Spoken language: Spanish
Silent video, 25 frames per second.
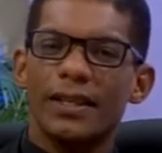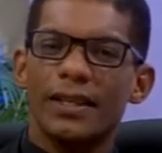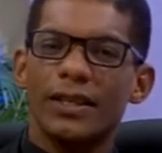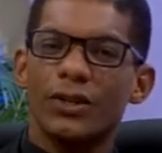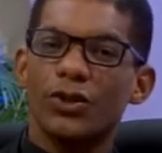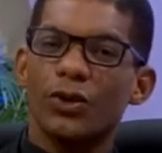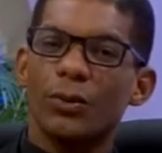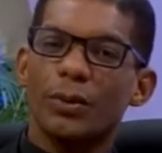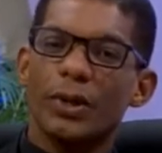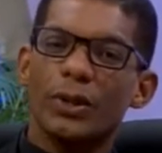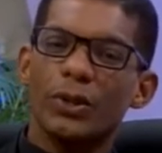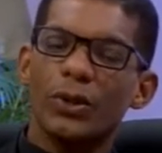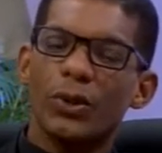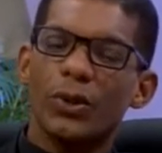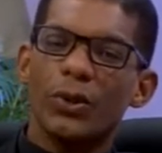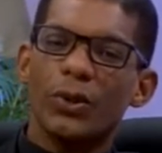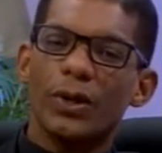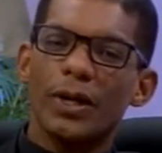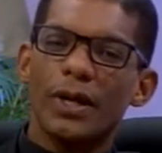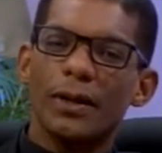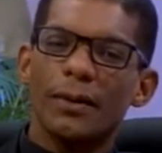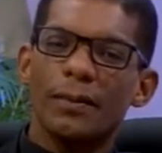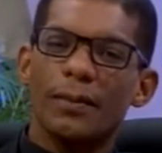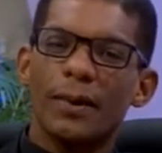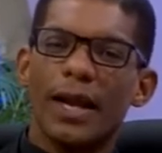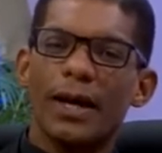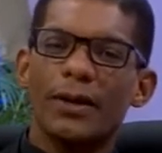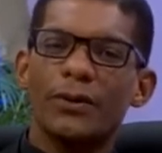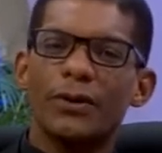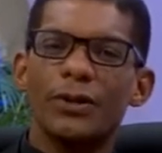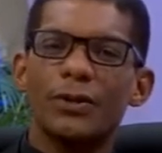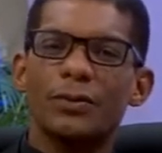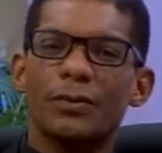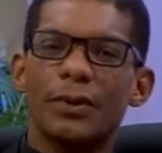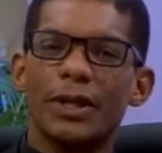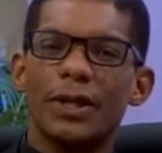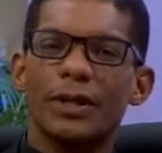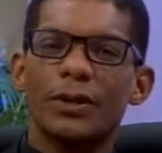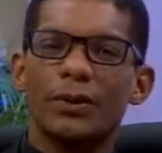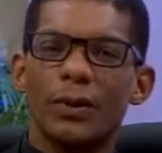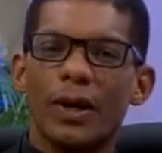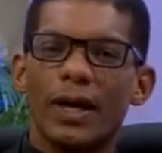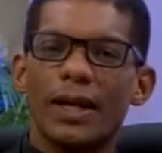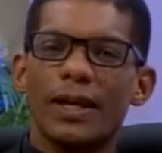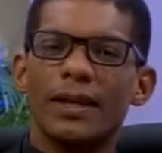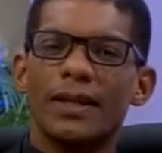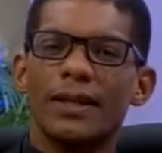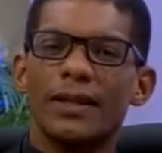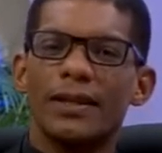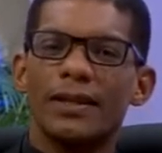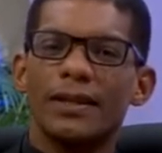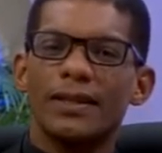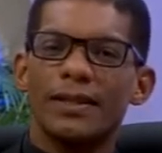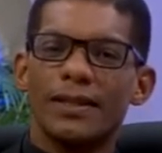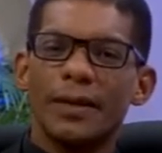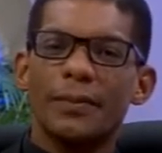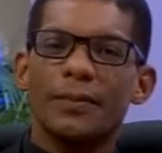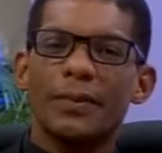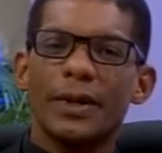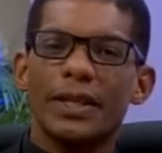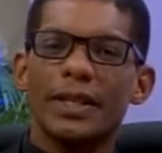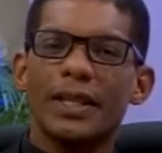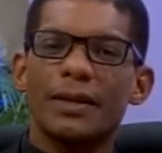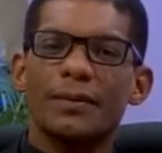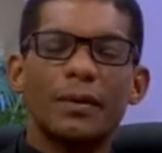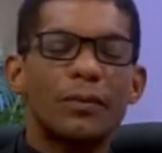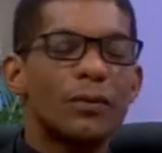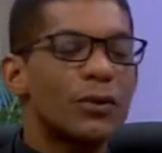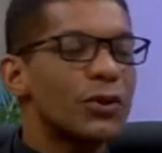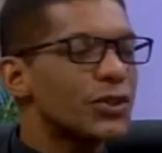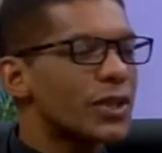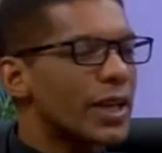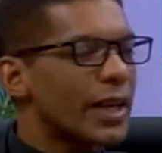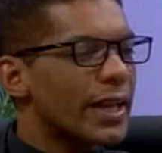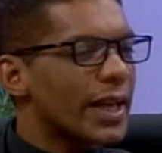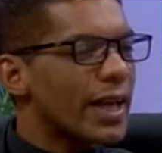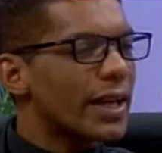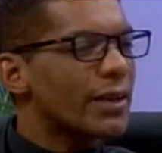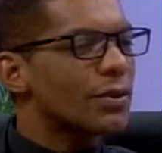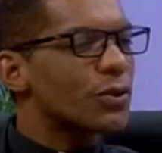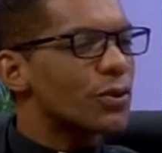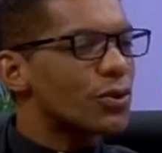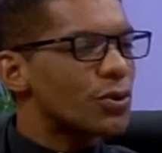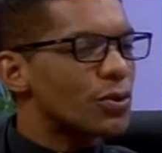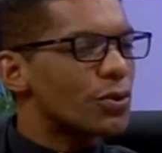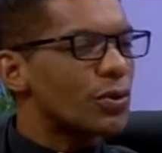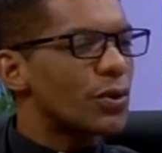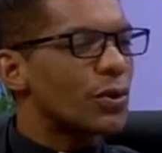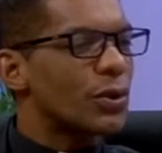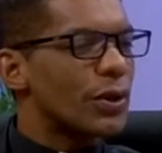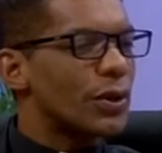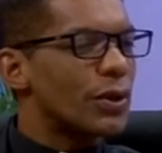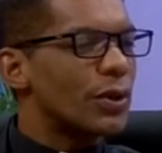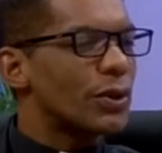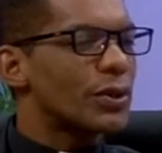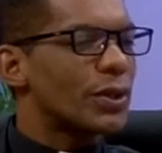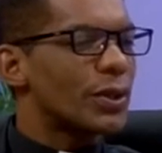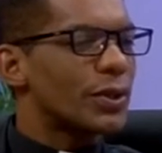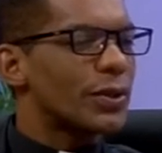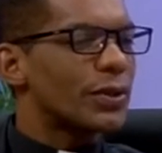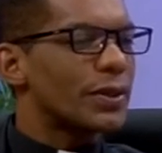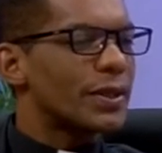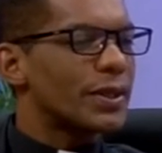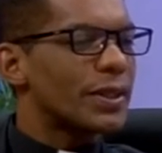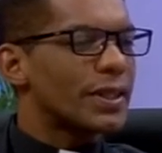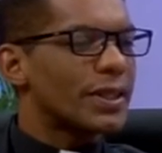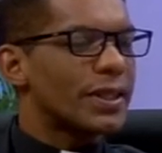Y sobre todo en el plano espiritual siempre estaban muy cercanos uno de otro.